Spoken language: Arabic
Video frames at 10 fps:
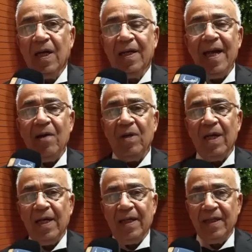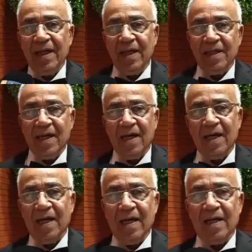لا والله يعني هذا
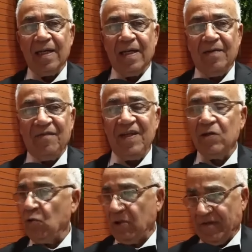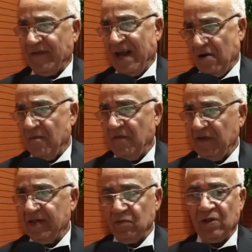في سوء تفاهم
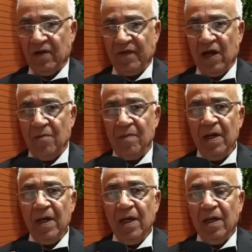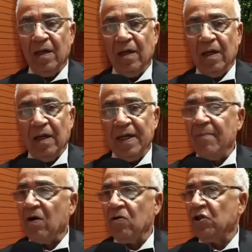في سوء تفاهم آه، انا
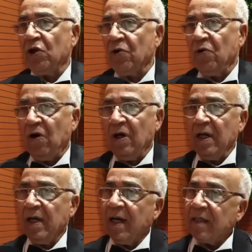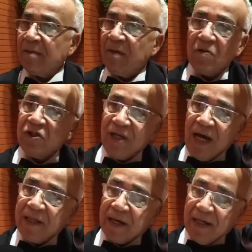ما كنتش نروح خاطر ما كنتش
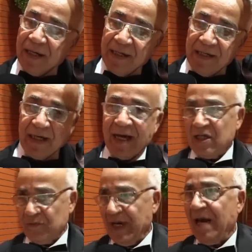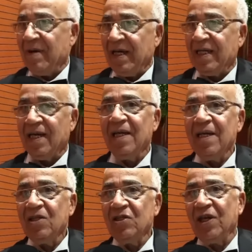نحضر لانني خارج من عمليه
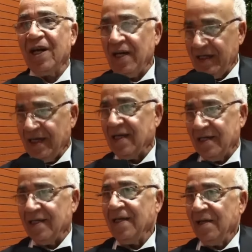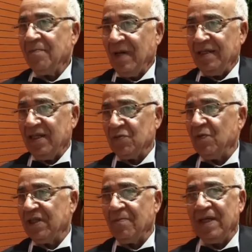جراحيه ما عنديش
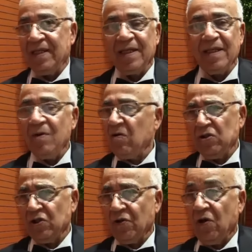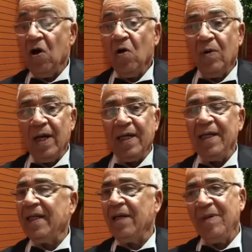مده من اللي درتها ما كنتش نروح ولكن
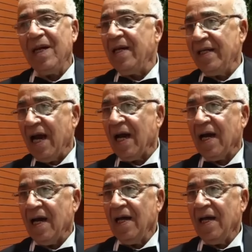كان من اللياقه